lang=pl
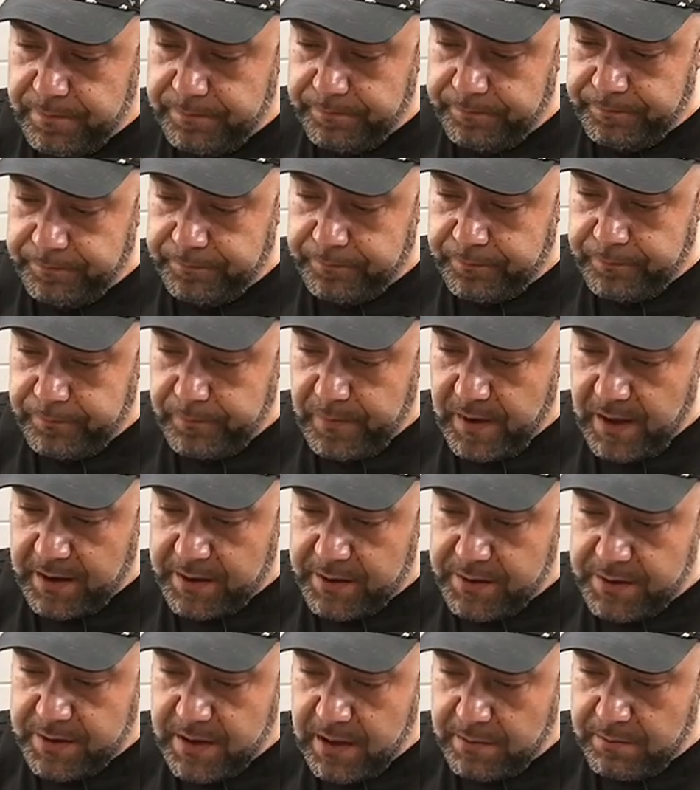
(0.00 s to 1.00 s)
mm,
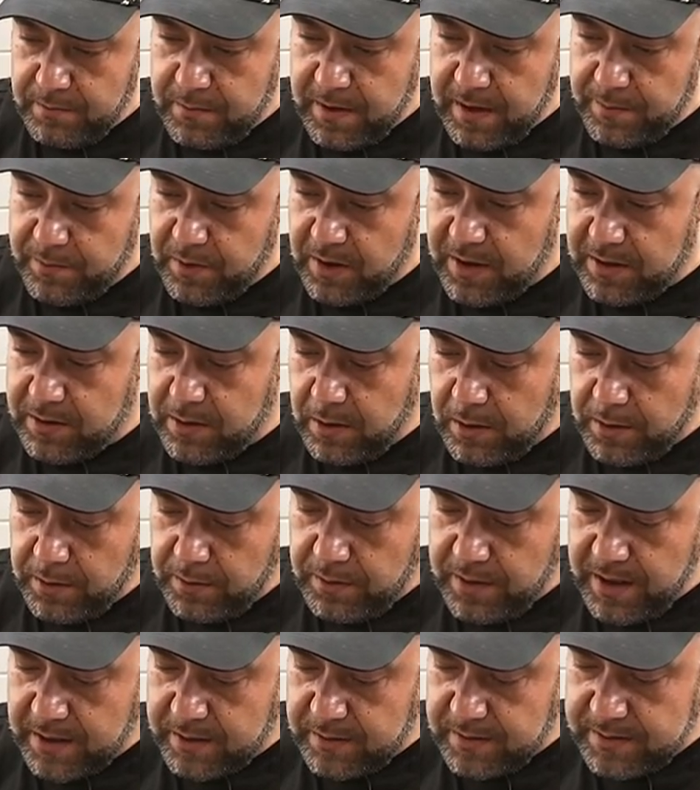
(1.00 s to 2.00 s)
jakieś tam
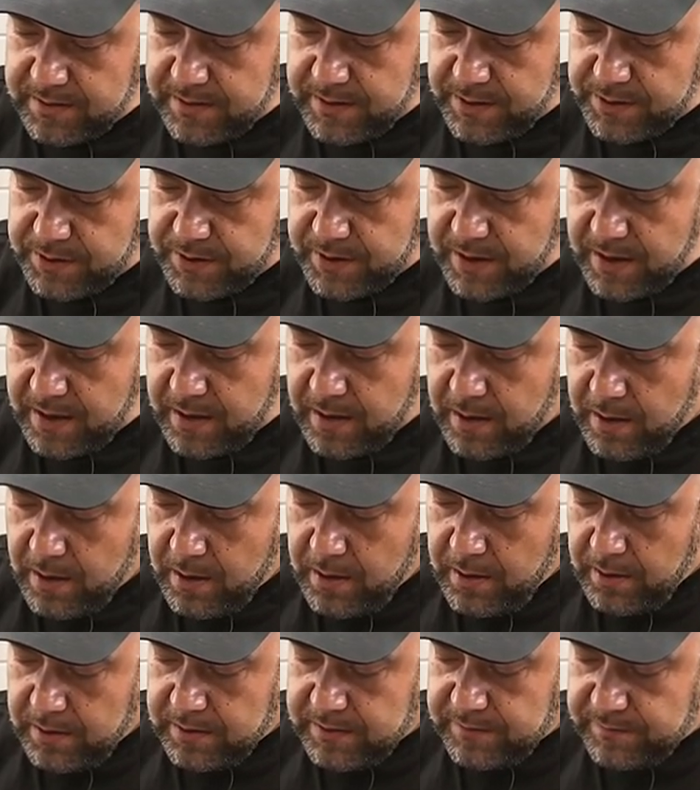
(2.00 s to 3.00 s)
laboratorium diagnostyczne
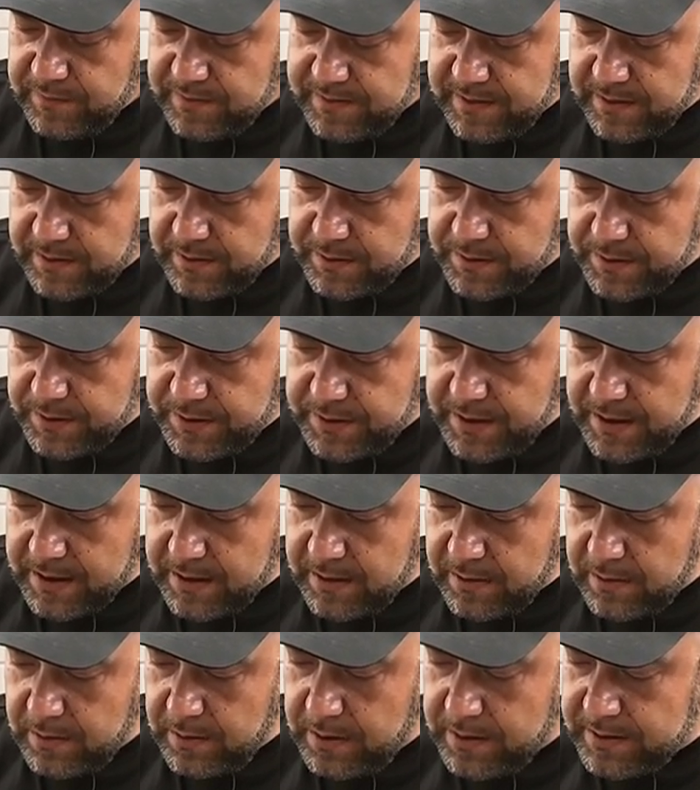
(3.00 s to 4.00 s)
z 23
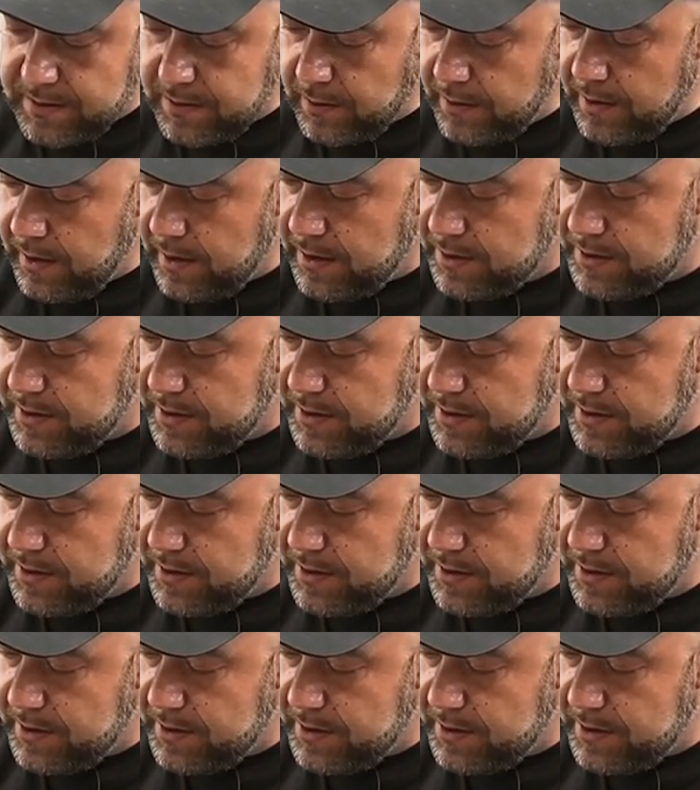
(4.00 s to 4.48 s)
i co ileś